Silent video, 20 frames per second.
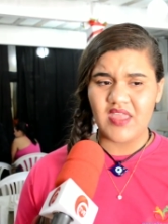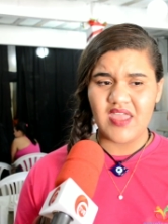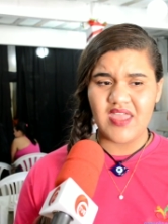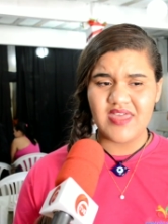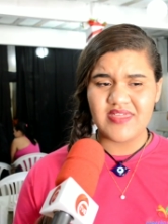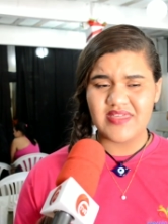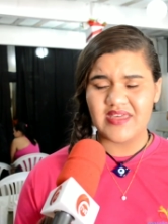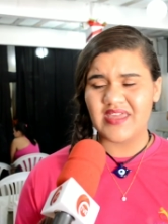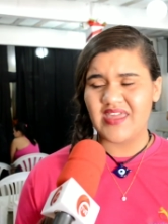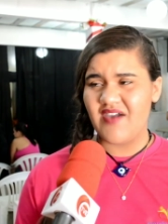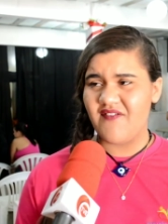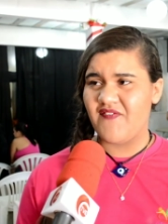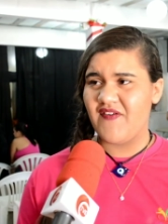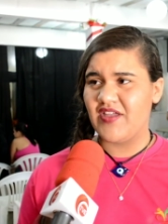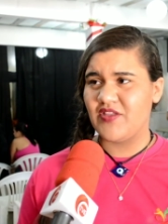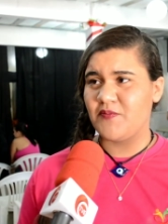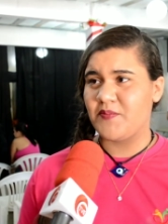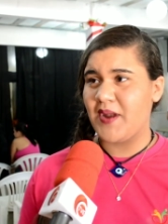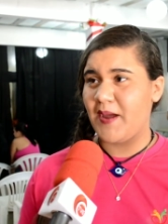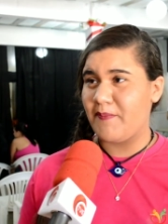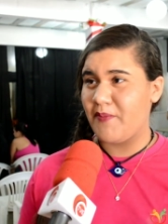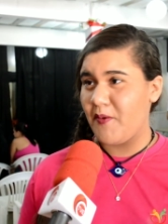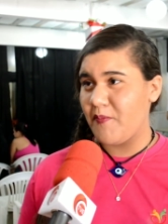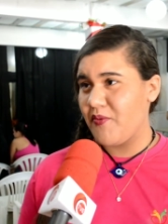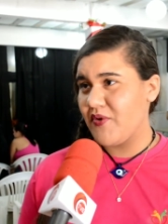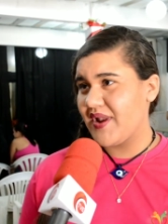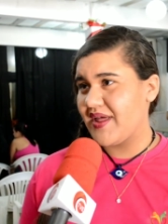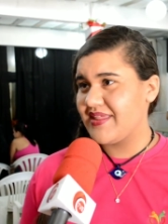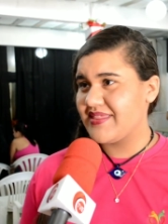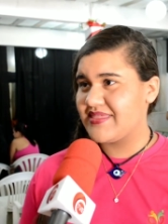isso aqui é feito para a
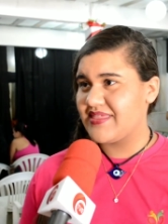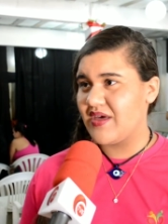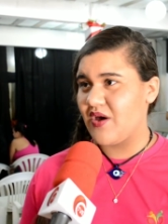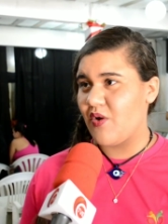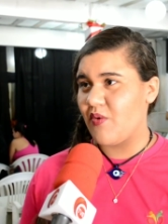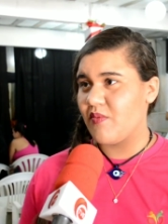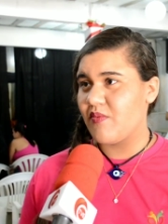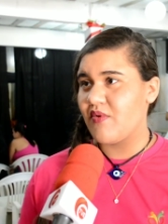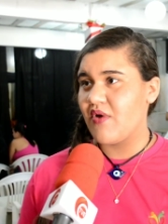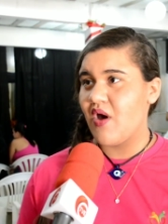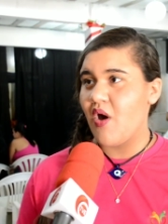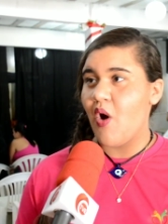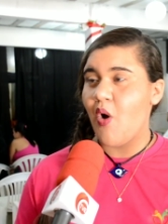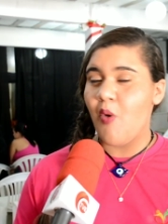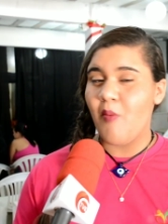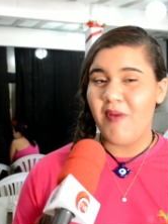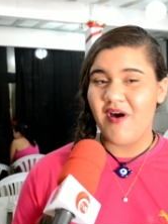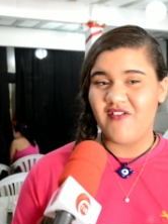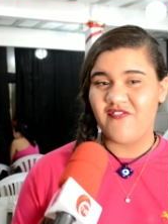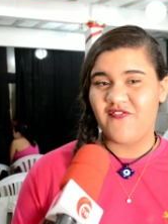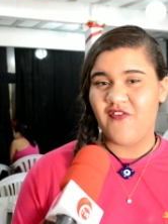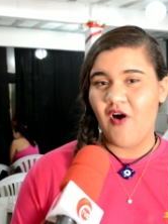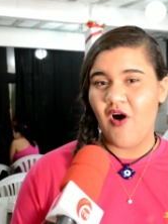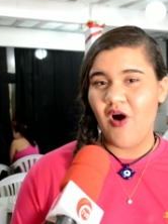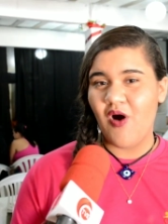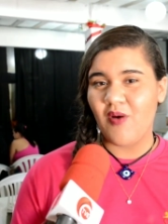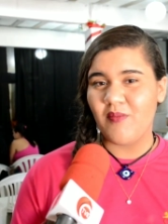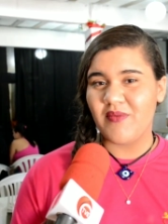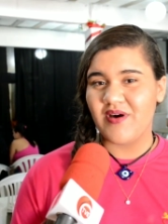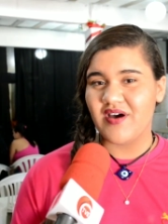população, uma
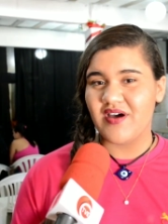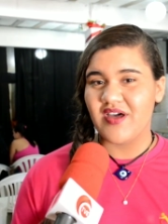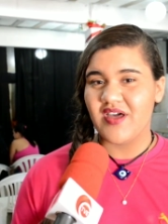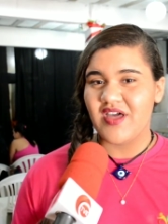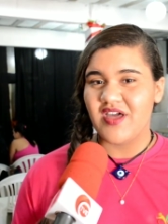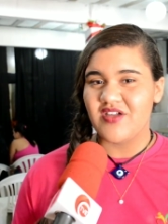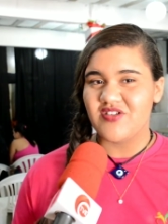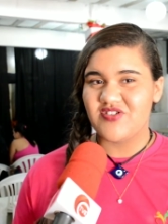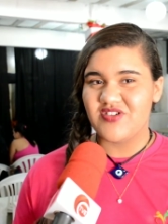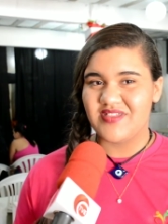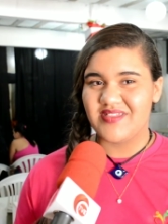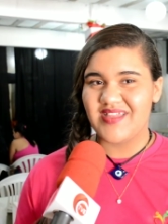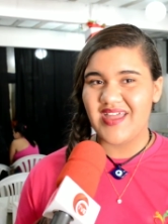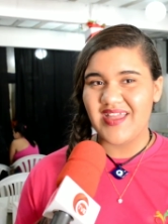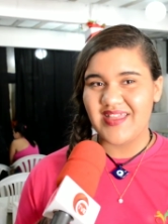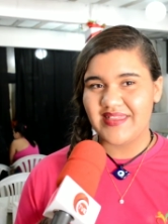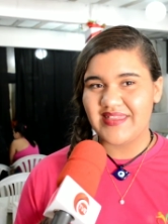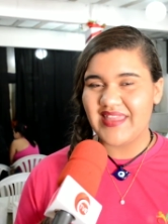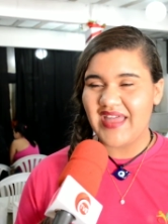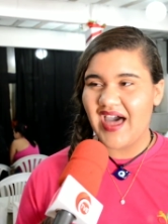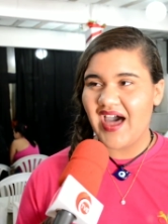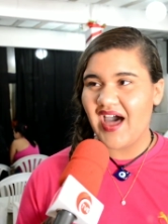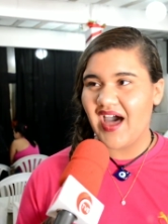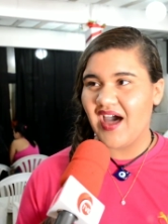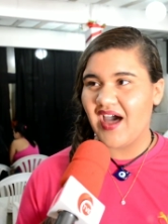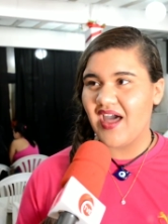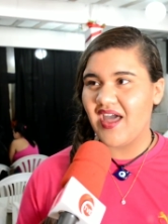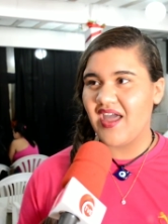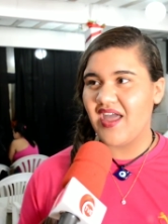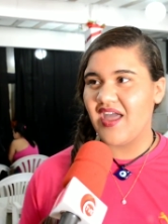forma de
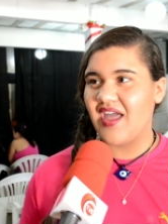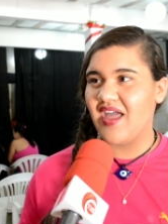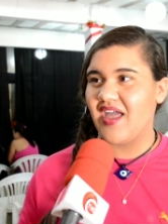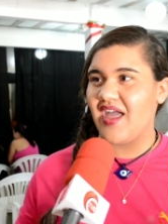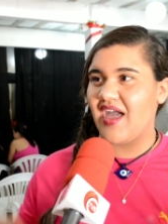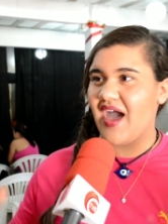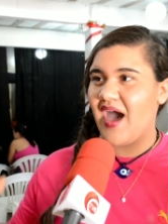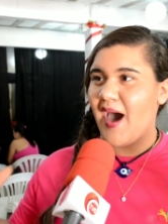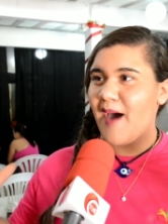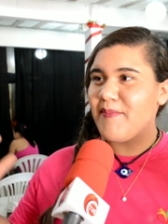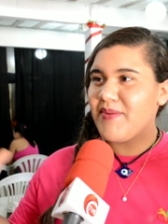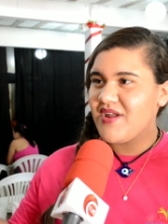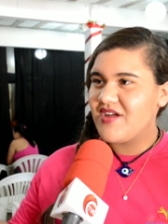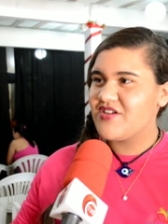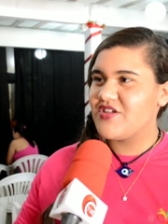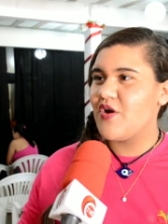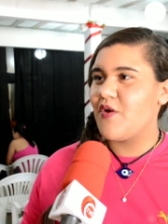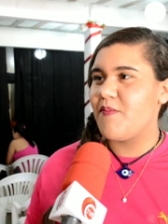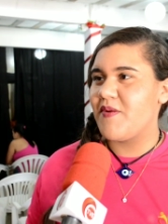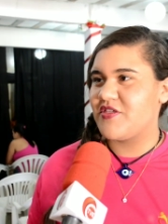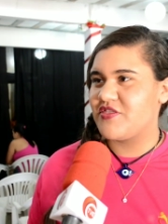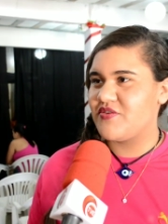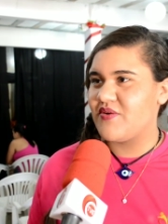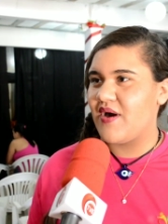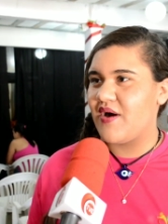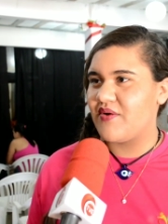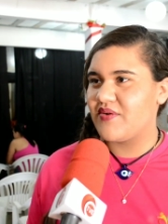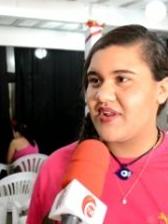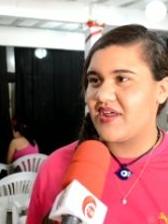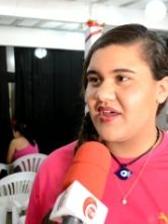tentar é, abranger o
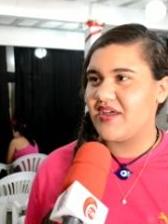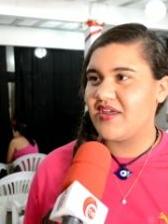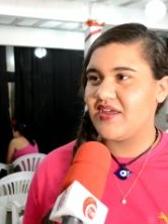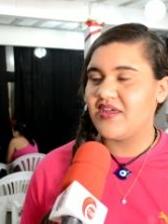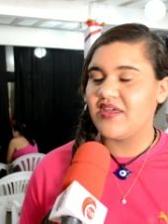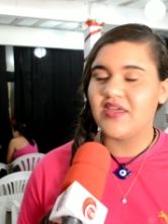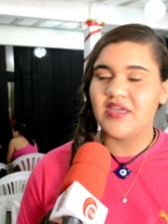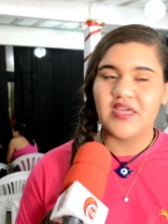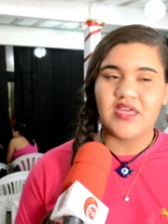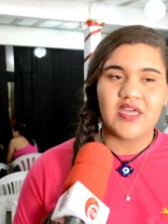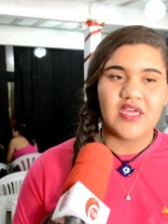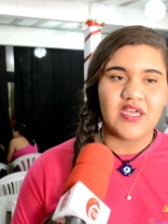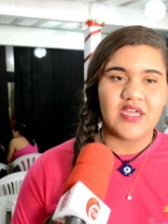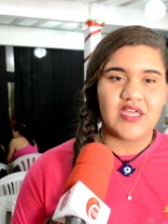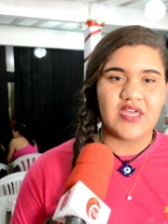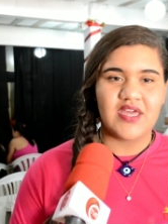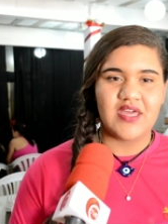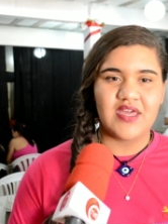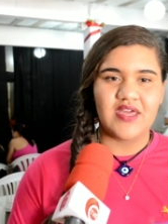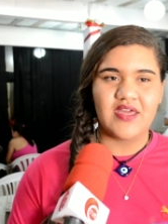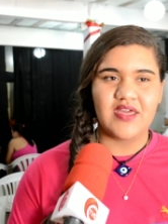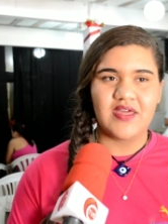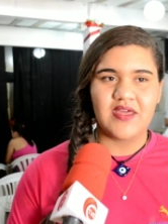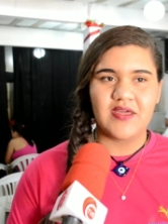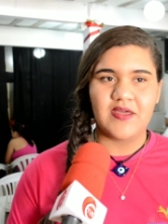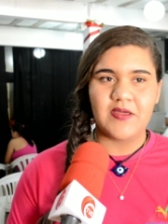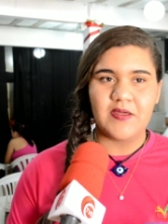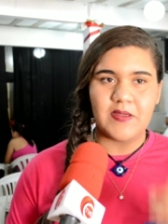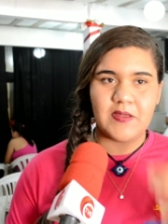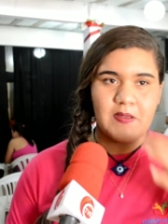pessoal, né?
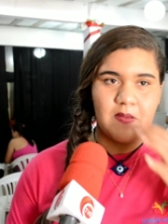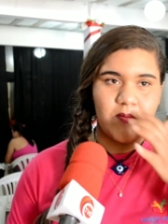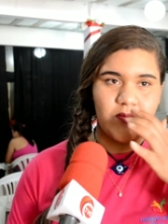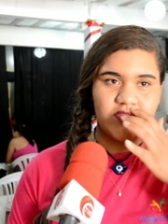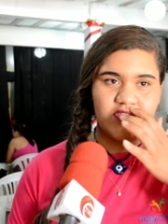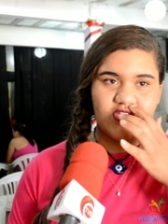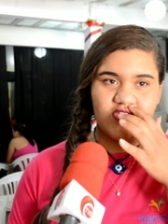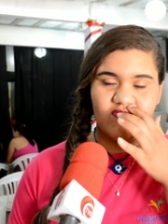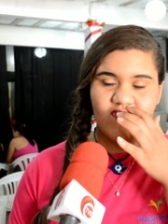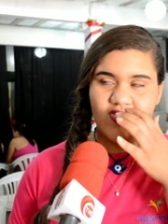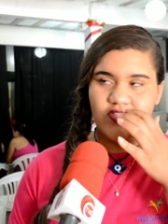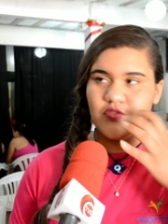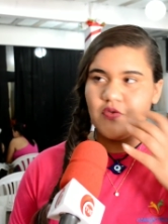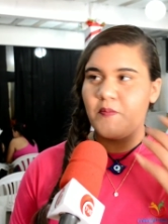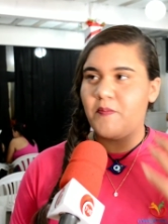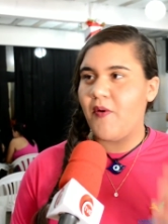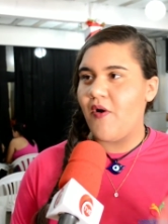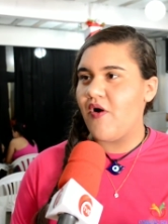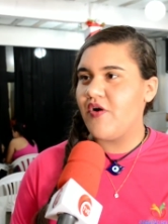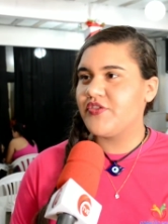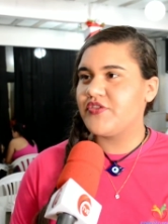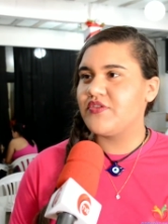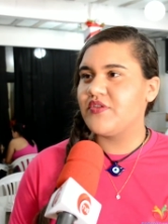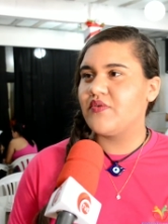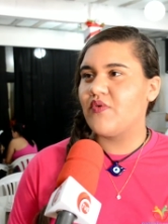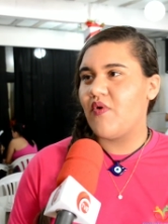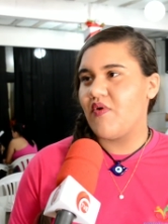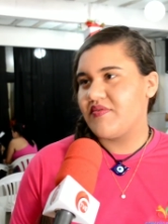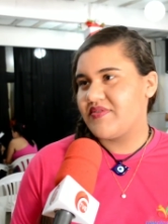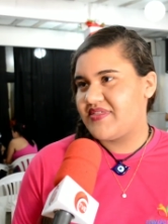Que muitas vezes no posto
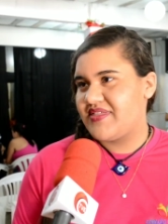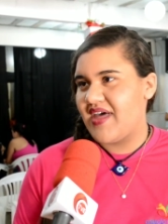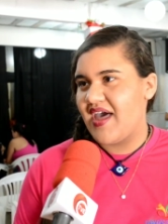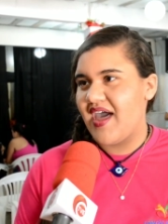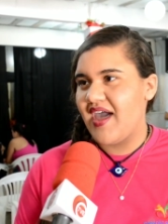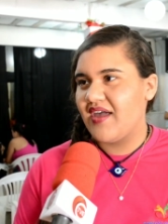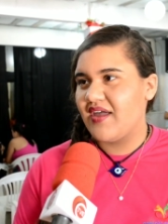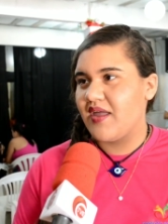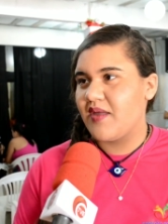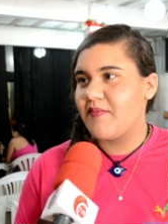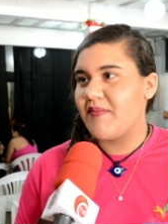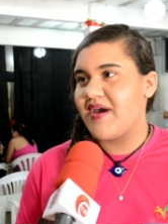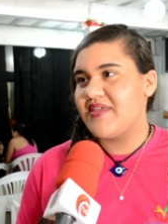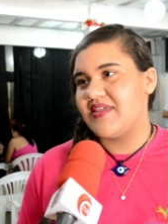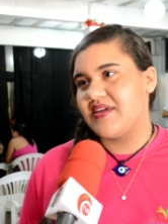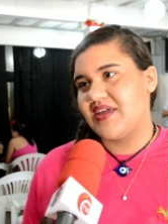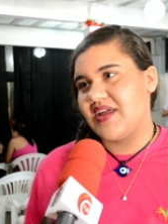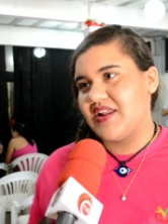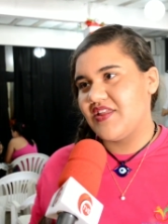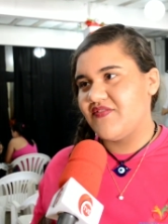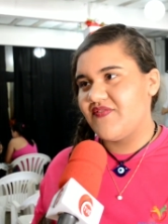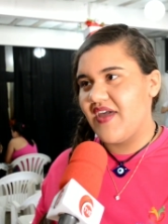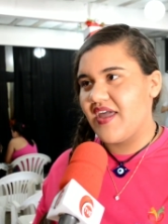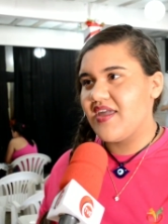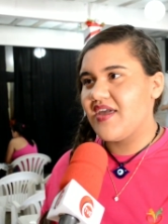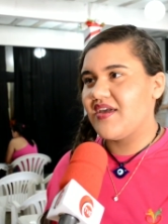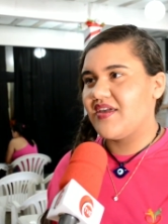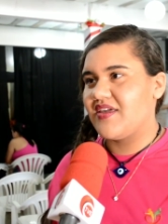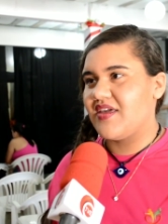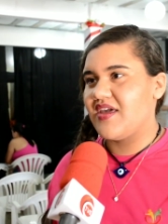não conseguem, mas é que eles
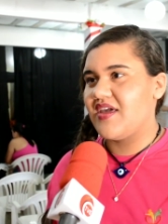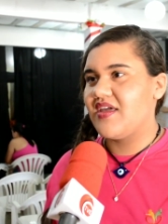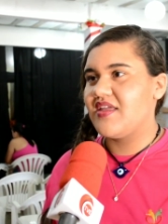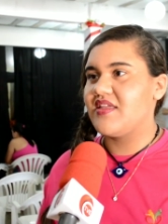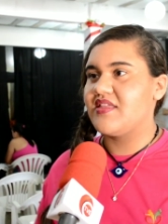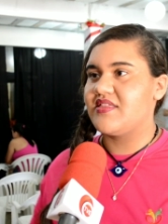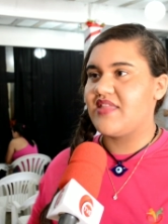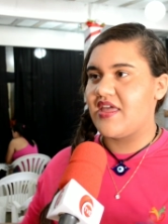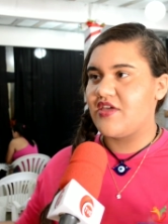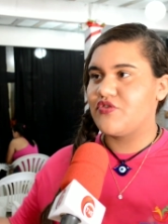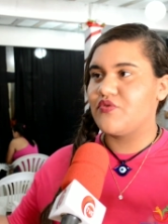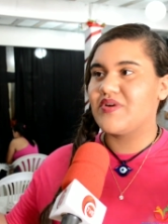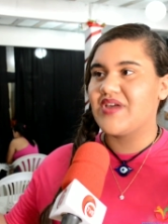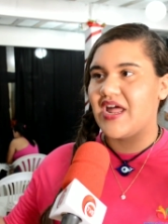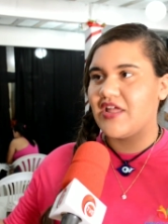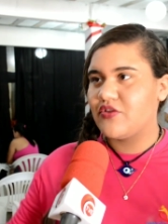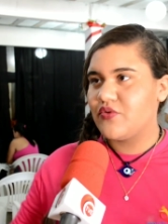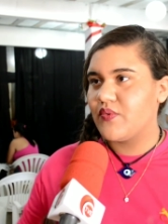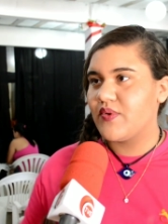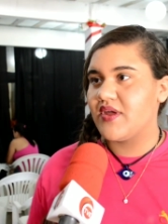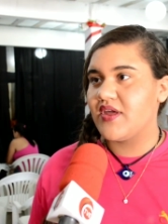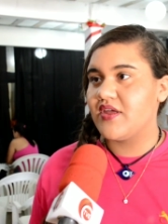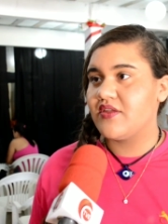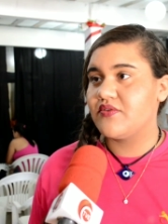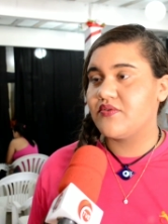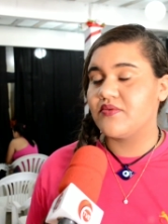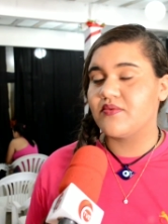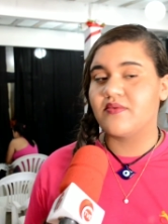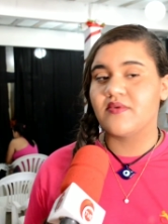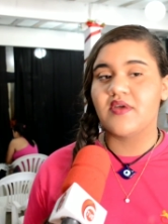vêm aqui e tem isso
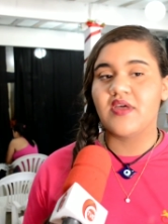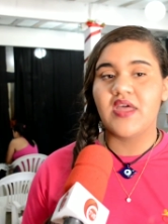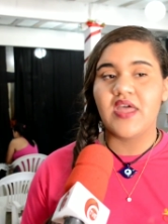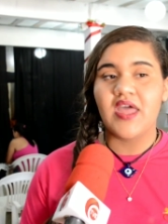gratuito.